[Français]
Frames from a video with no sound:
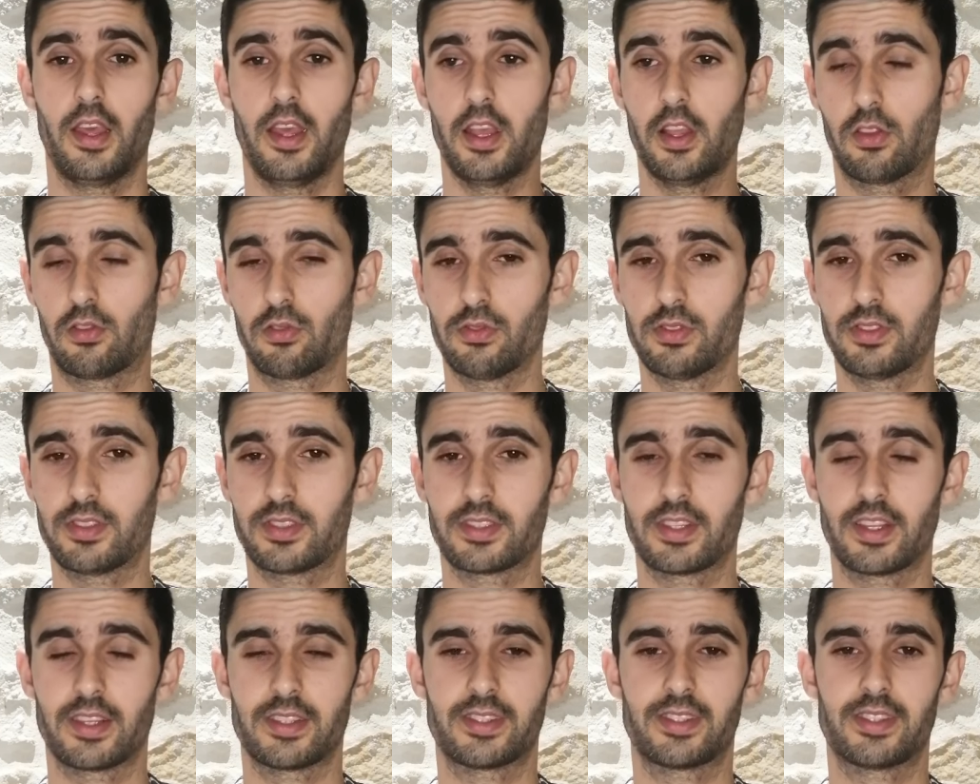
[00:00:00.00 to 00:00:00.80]
et
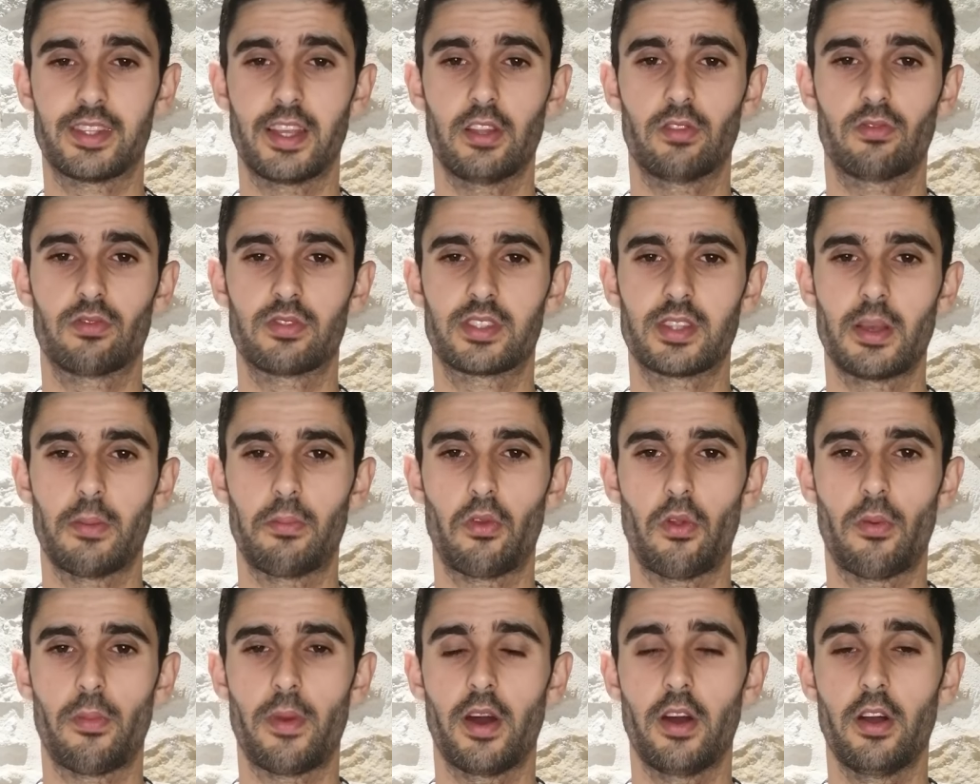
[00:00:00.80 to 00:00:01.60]
tous, c'est tout
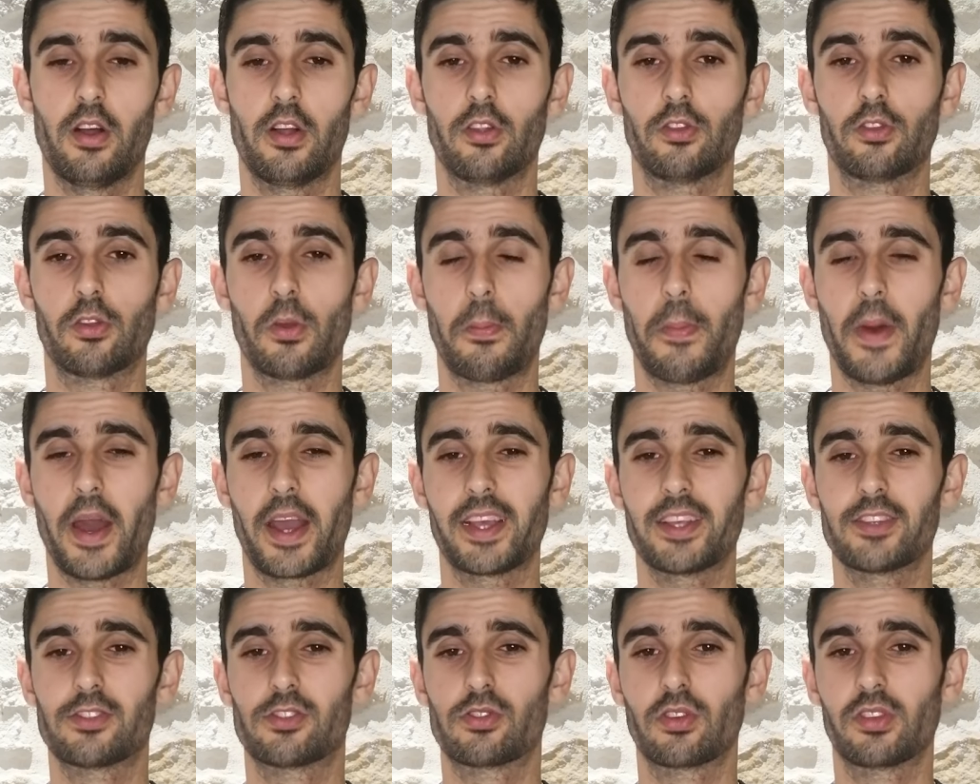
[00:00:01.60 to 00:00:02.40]
simplement de
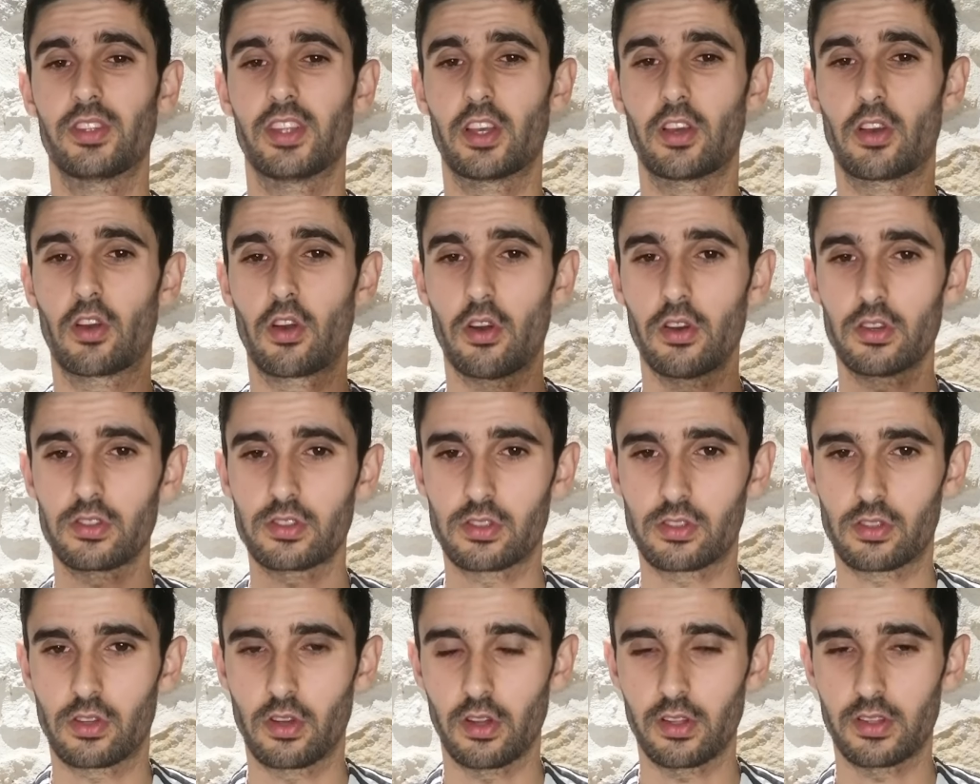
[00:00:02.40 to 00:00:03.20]
parier sur des
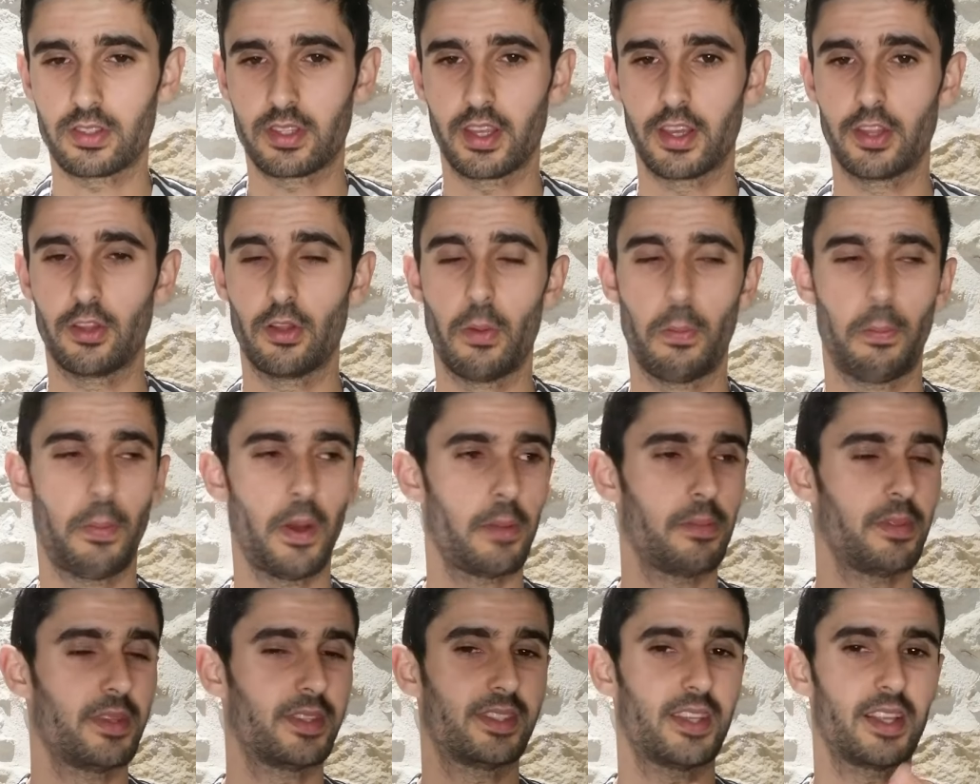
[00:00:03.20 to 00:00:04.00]
grosses cotes et ne
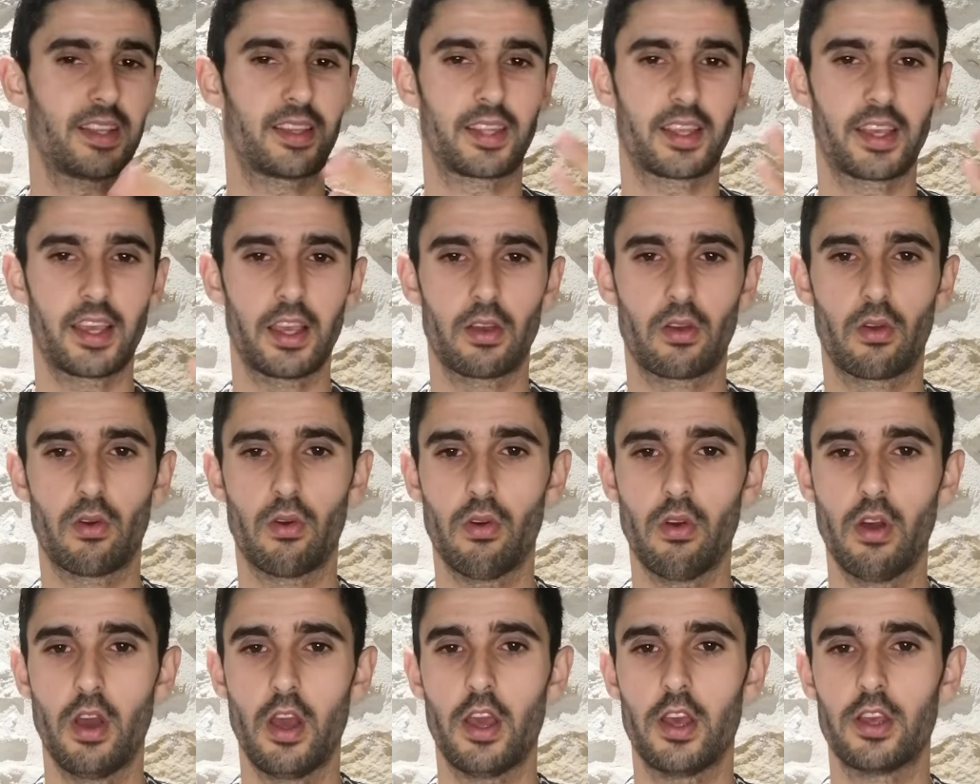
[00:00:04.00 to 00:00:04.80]
pas miser très
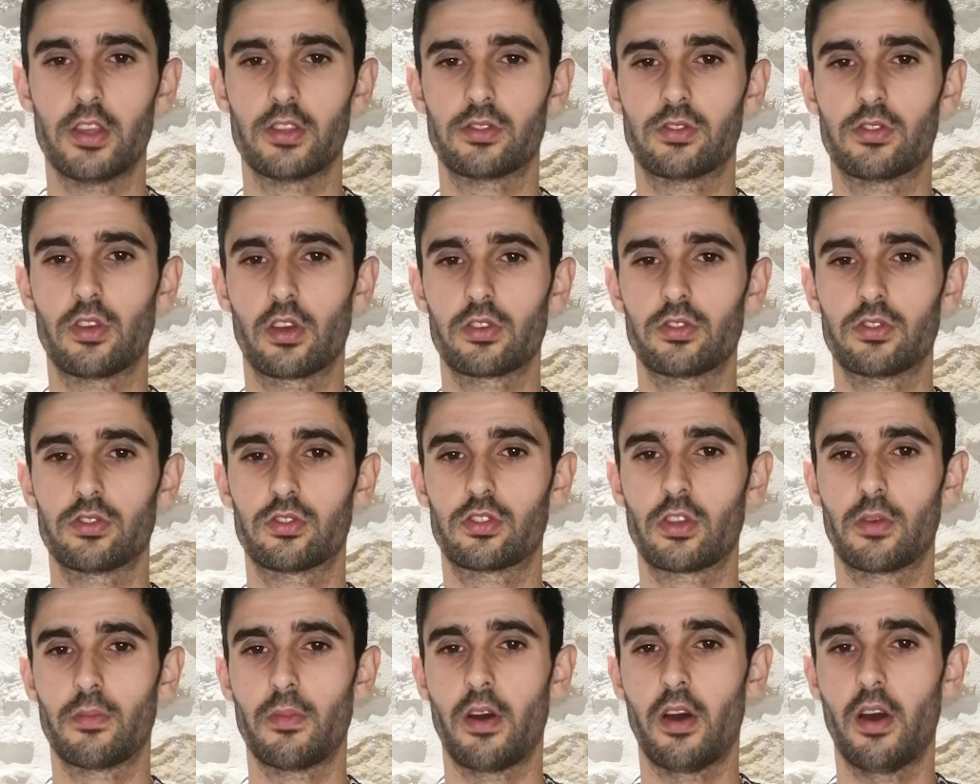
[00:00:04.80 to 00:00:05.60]
gros sur
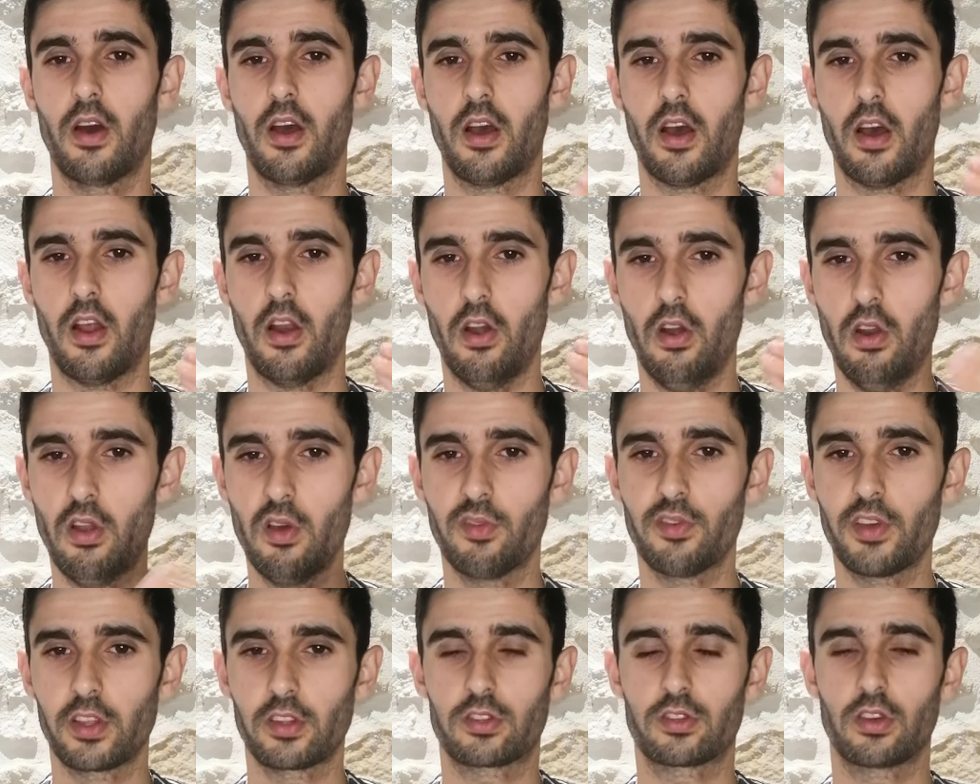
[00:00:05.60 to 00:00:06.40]
justement
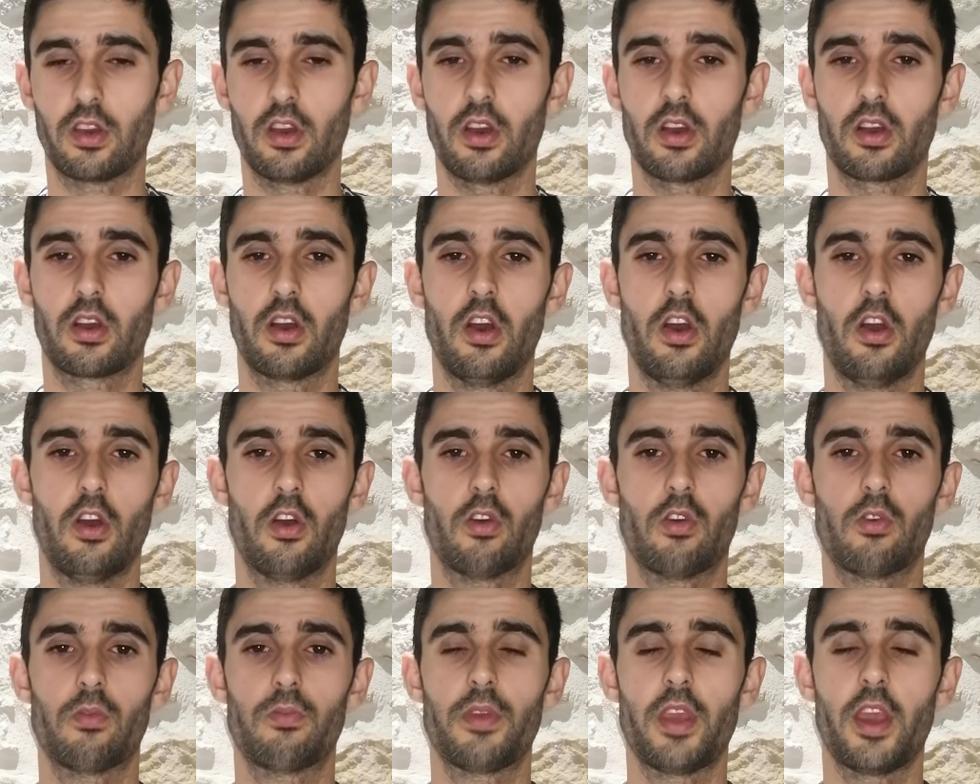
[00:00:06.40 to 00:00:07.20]
le vainqueur
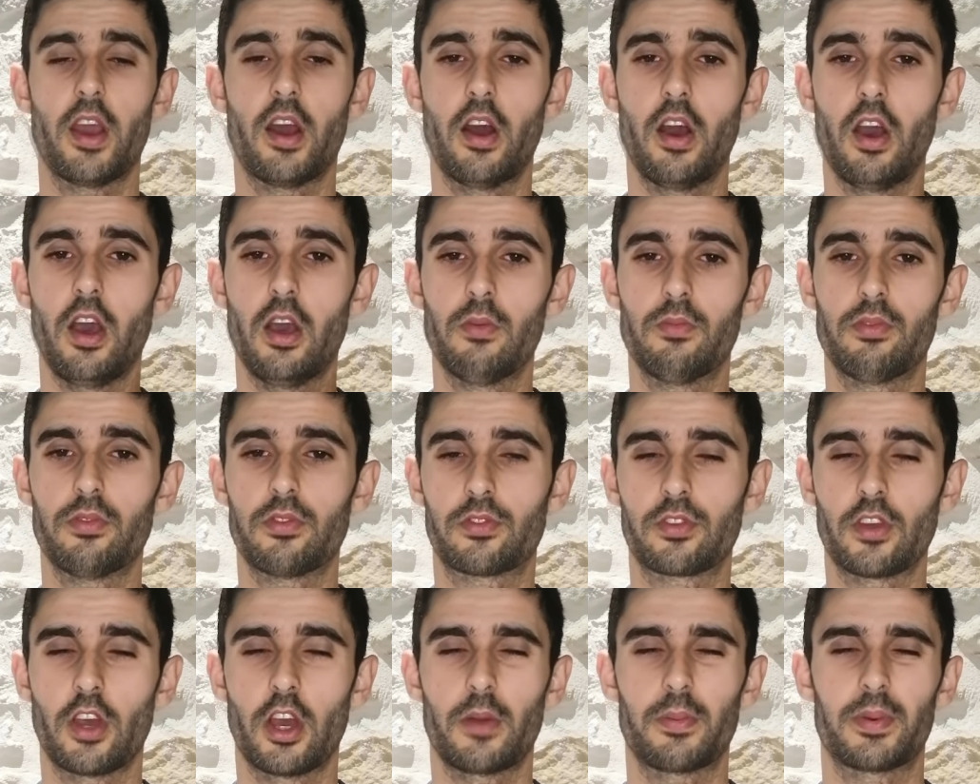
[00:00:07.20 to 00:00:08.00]
ou bien un
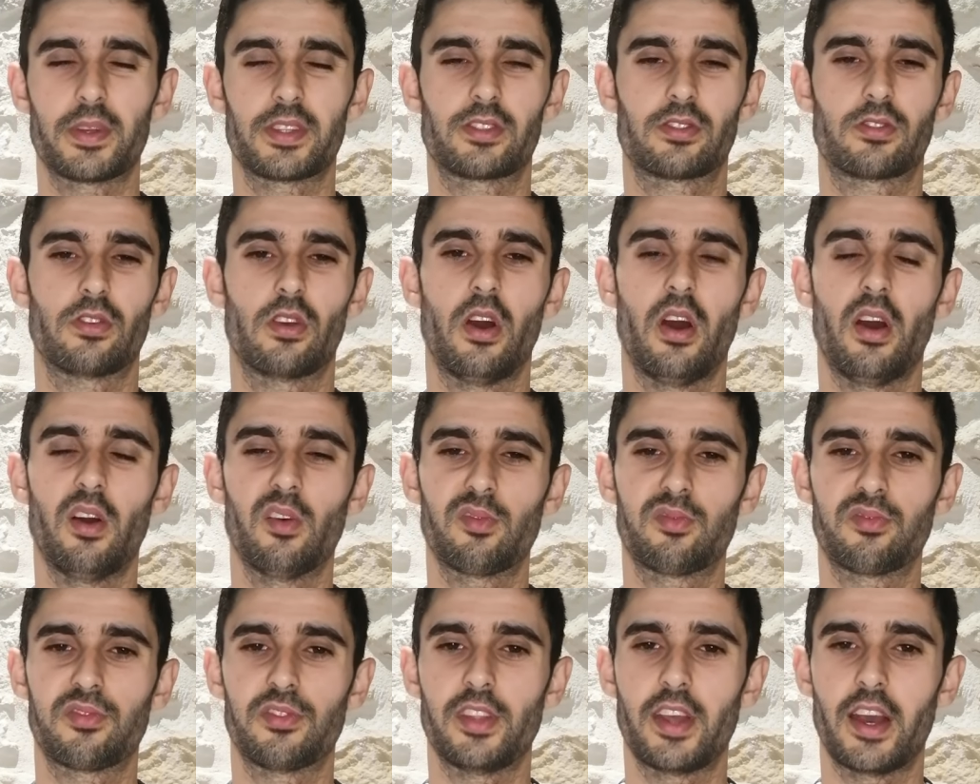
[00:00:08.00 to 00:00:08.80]
buteur parce qu'en
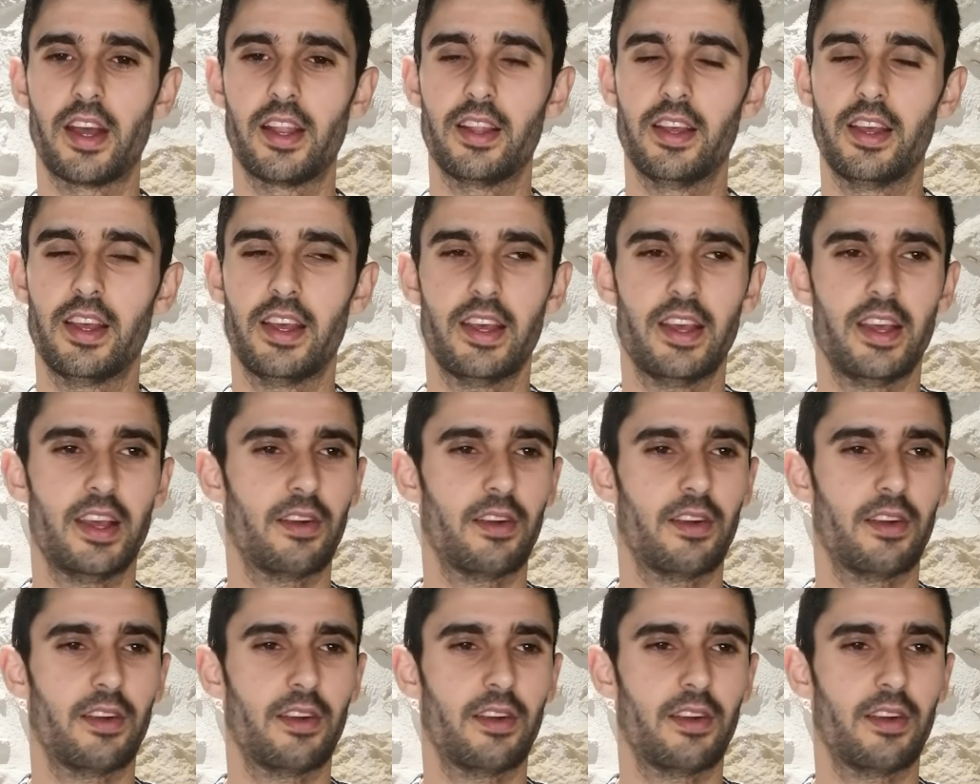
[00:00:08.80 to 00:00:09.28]
en finale,